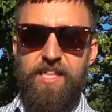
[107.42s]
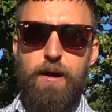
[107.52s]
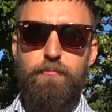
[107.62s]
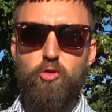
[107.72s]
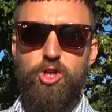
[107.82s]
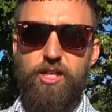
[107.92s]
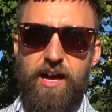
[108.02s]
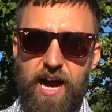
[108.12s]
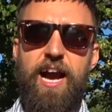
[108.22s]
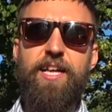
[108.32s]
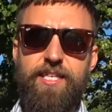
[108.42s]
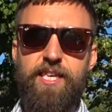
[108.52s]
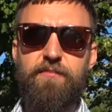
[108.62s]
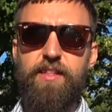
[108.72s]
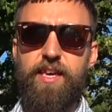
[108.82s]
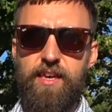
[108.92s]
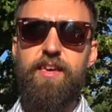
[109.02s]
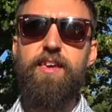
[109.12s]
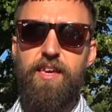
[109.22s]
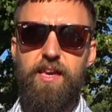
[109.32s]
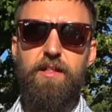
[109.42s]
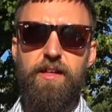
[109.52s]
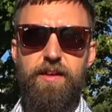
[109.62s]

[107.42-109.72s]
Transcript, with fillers: Нам нужен активный ил.